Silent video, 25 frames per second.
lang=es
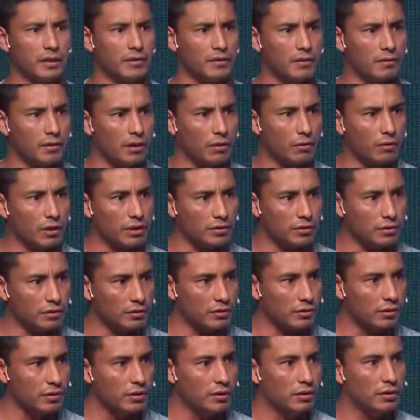ver con la
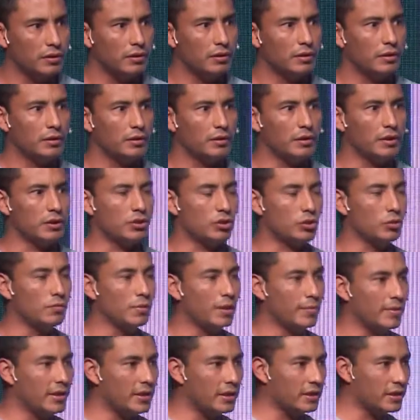educación y
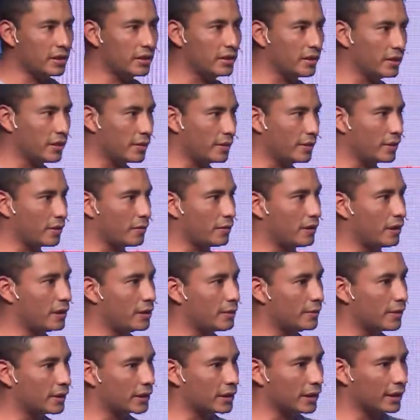sumamente tiene que ver con la
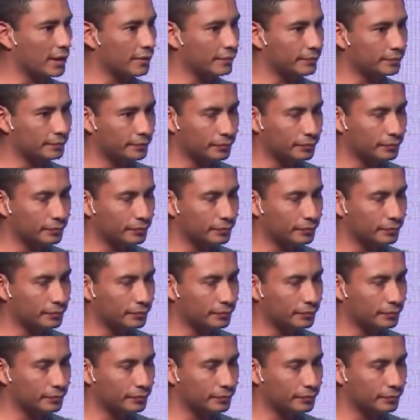libertad.